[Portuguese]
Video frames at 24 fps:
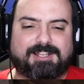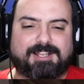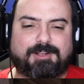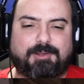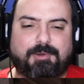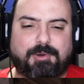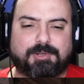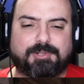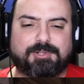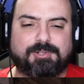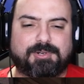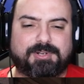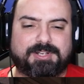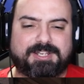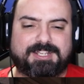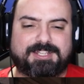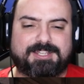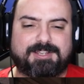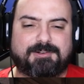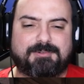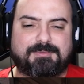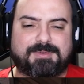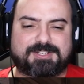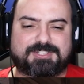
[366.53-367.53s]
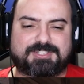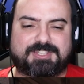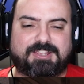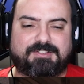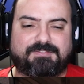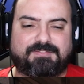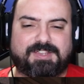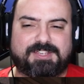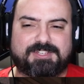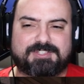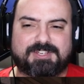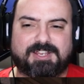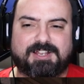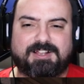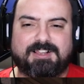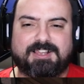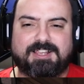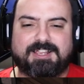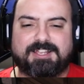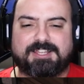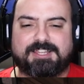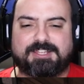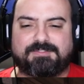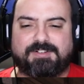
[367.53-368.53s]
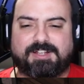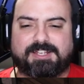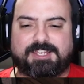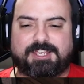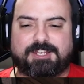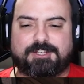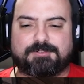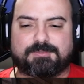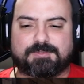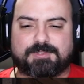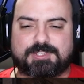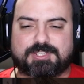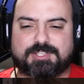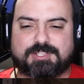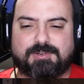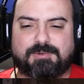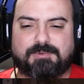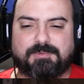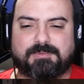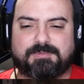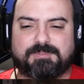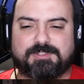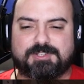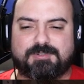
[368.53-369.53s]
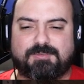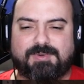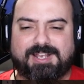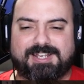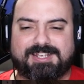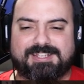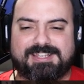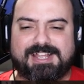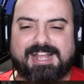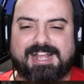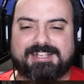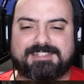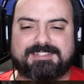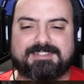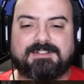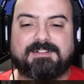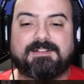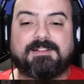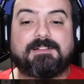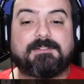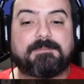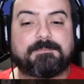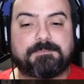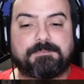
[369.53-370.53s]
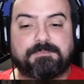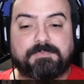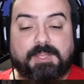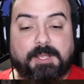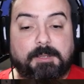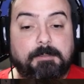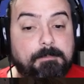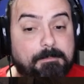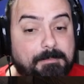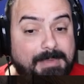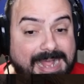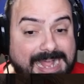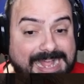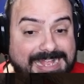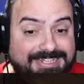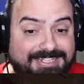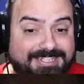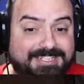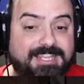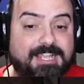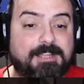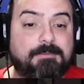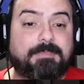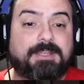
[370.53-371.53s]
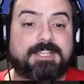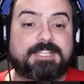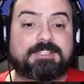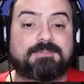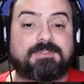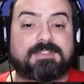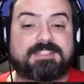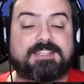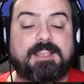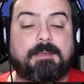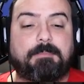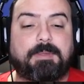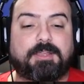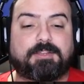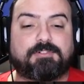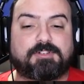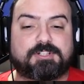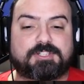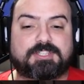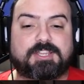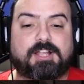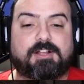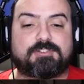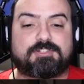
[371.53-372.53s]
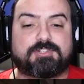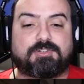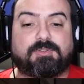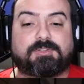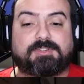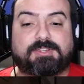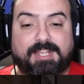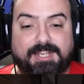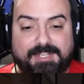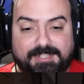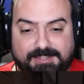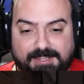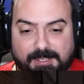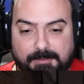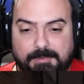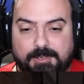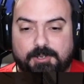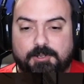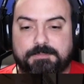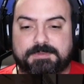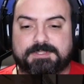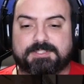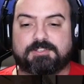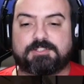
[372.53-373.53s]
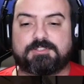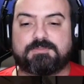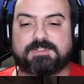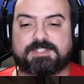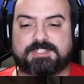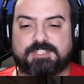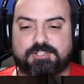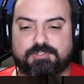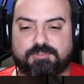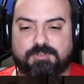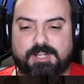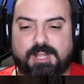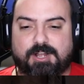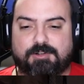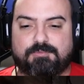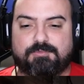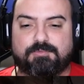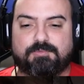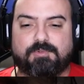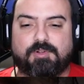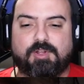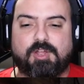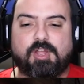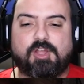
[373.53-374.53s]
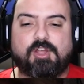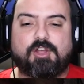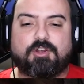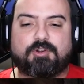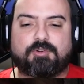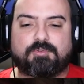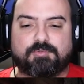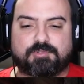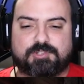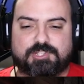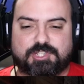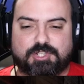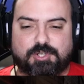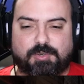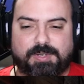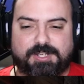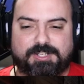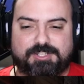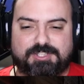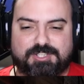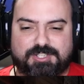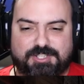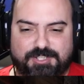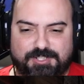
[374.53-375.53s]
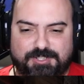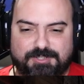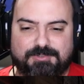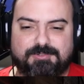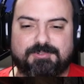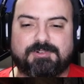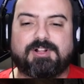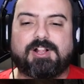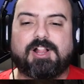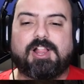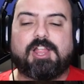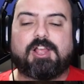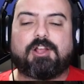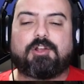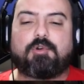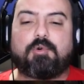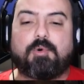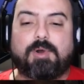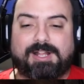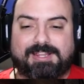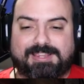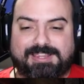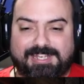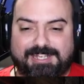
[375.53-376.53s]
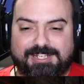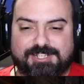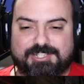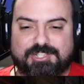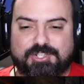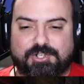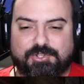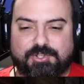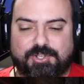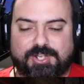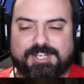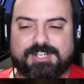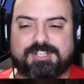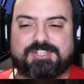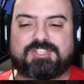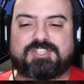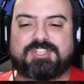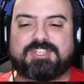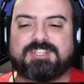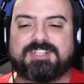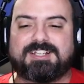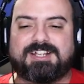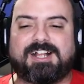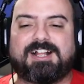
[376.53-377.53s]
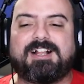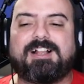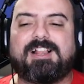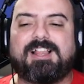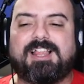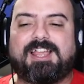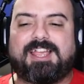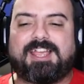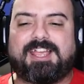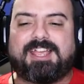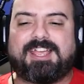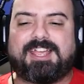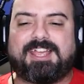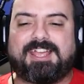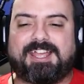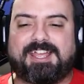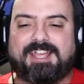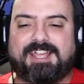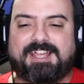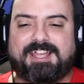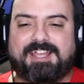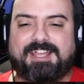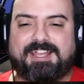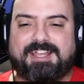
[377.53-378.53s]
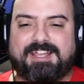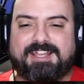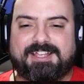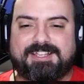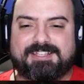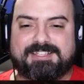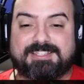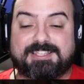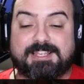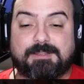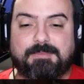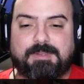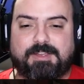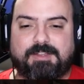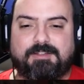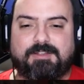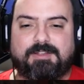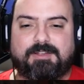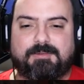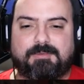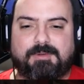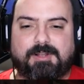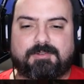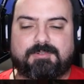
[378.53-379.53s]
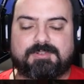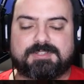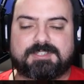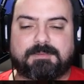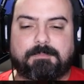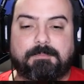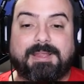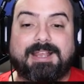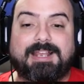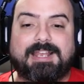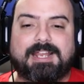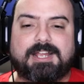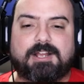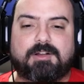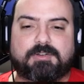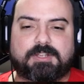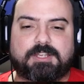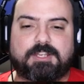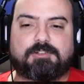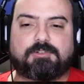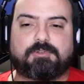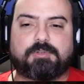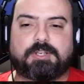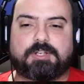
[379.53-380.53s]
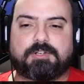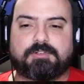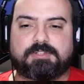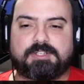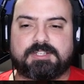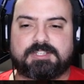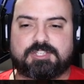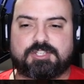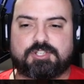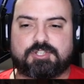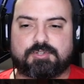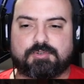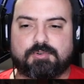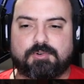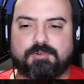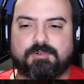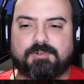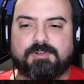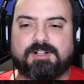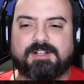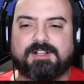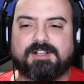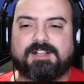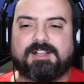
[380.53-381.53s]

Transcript: ela colorida algumas TVs, então vai querer um som de qualidade. Mas também, se você é bem nostálgico, tem também a opção de você jogar com com som antigo, com a trilha sonora antiga. É, isso também é uma coisa bem legal que incluíram nesse jogo.